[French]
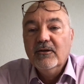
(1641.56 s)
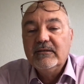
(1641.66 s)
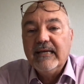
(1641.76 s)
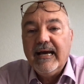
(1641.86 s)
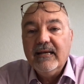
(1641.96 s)

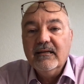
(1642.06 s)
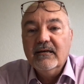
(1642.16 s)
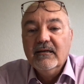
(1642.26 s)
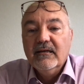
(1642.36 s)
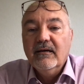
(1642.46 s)

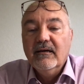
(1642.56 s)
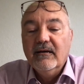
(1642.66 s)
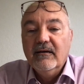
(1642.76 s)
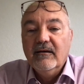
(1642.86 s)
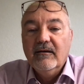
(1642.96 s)
local
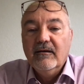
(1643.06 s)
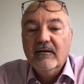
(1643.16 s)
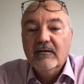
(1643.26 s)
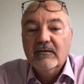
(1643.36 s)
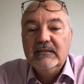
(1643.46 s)

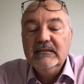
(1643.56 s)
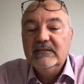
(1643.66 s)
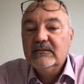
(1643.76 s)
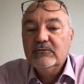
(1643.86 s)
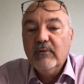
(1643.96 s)
euh, qui
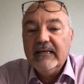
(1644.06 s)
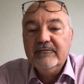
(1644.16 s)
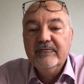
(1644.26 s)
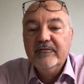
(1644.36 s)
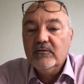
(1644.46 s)

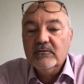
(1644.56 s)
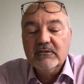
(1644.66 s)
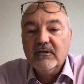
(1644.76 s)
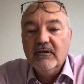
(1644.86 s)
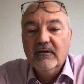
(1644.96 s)
souhaite
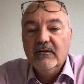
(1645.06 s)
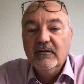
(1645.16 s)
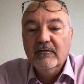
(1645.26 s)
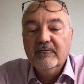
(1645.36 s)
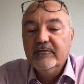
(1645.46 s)
vendre,
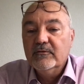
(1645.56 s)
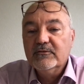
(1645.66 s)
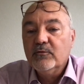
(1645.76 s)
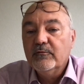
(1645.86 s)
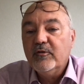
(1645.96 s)
euh,
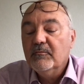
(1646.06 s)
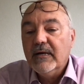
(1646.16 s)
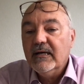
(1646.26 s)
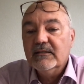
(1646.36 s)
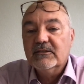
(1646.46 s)
vendre son
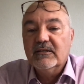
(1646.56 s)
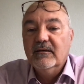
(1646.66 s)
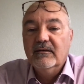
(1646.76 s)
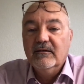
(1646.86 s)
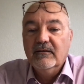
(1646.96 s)
fromage
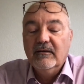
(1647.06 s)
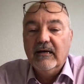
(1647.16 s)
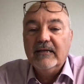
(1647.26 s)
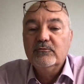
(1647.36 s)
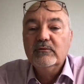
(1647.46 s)
euh,
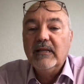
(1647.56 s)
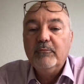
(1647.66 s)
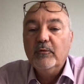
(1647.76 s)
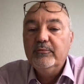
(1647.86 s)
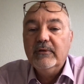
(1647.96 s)
à toute la
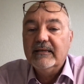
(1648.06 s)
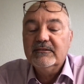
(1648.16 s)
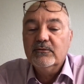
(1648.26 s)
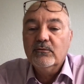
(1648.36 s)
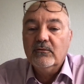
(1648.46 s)

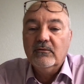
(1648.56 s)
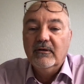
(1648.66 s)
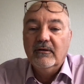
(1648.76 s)
population